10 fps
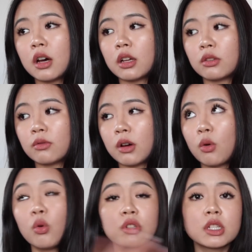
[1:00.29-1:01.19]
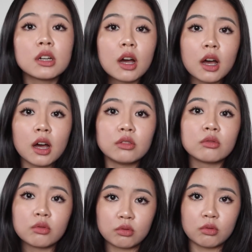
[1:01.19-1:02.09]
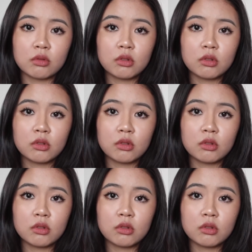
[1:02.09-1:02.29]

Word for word: あとはお家があること